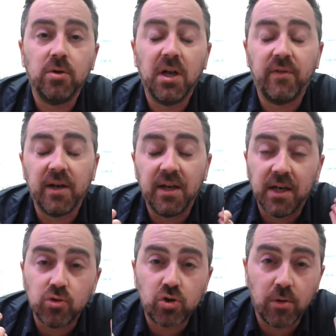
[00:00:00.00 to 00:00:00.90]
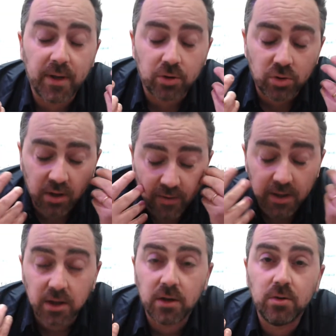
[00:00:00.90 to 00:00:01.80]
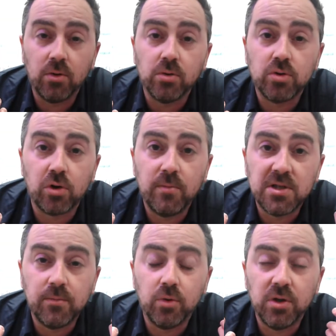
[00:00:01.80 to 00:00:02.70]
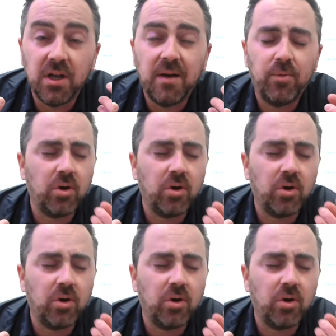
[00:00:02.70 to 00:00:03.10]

la farina, ho scoperto la farina, non lo so come si può dire, però